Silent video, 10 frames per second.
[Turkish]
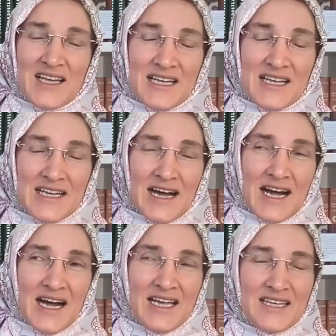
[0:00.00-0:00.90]
e,
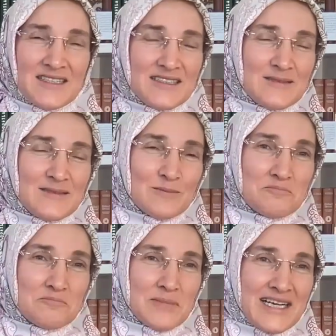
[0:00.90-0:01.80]
aynı
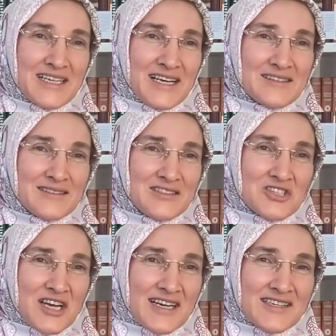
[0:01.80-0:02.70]
mananın
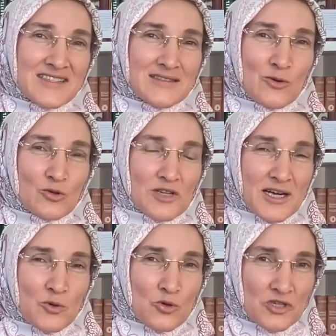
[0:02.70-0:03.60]
içerisinde
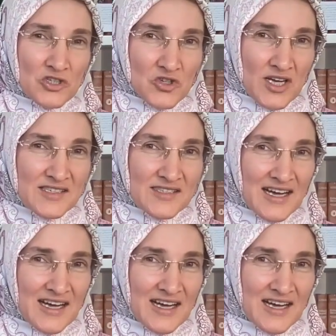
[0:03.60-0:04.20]
olarak okuyacağız.